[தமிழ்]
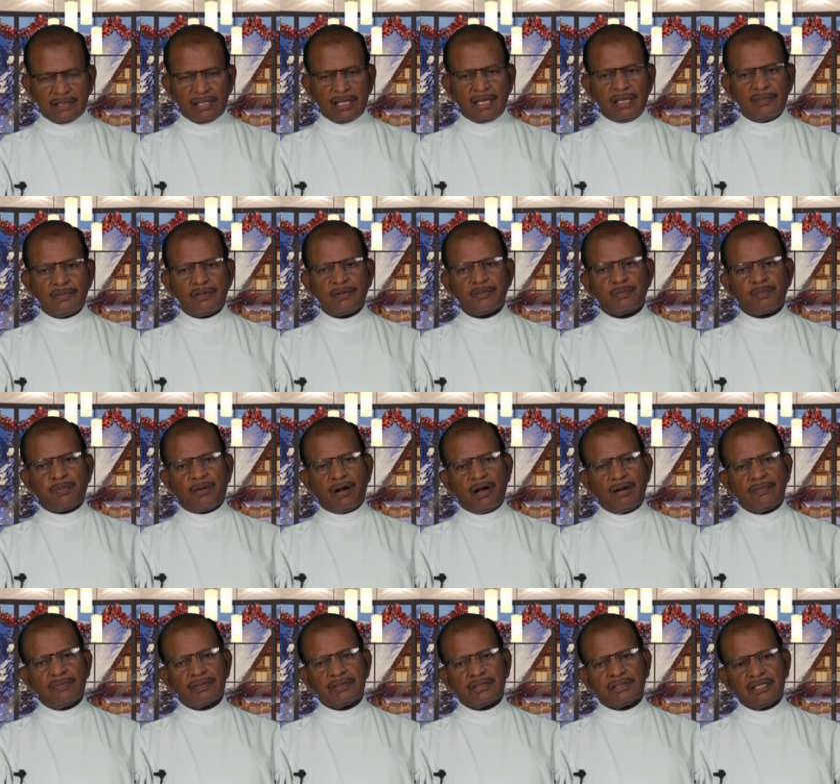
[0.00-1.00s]
தேவன்
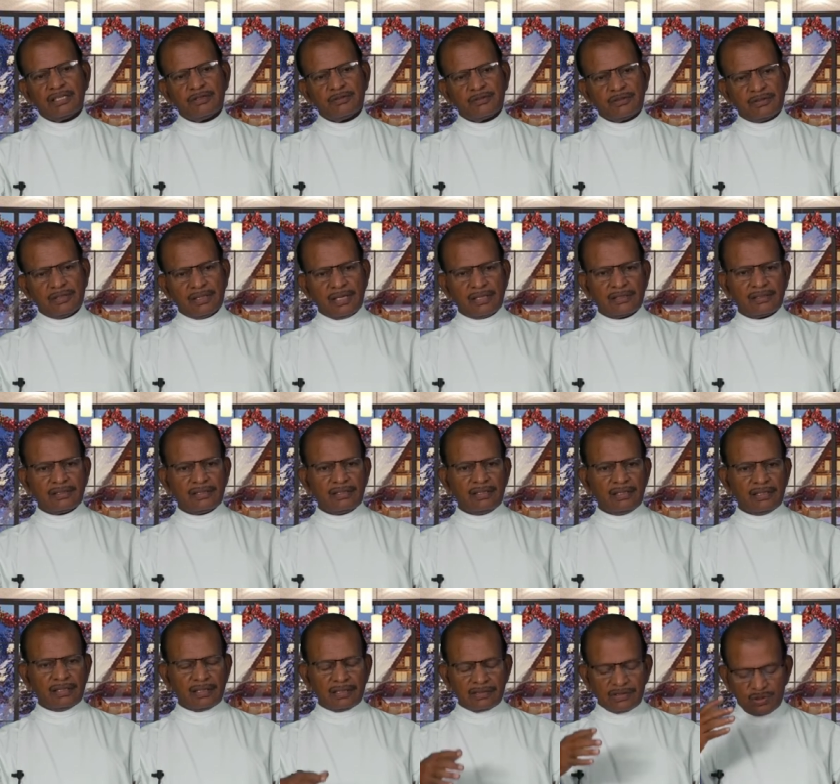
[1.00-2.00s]
பாவத்தை நிமித்தம்
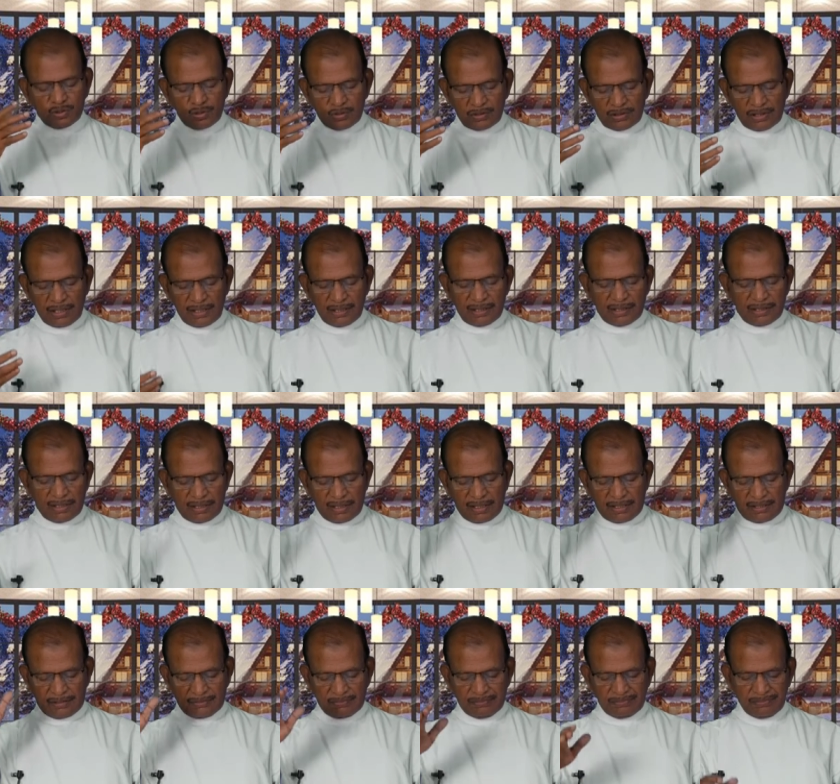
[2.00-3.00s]
அக்கினினால்
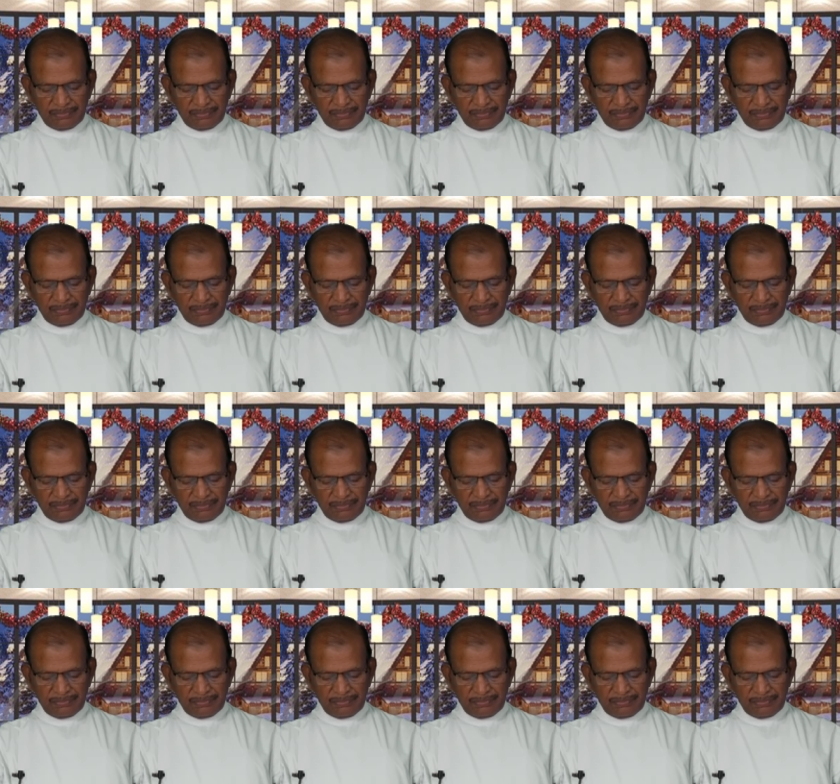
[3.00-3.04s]
சுட்டரிக்கிறார்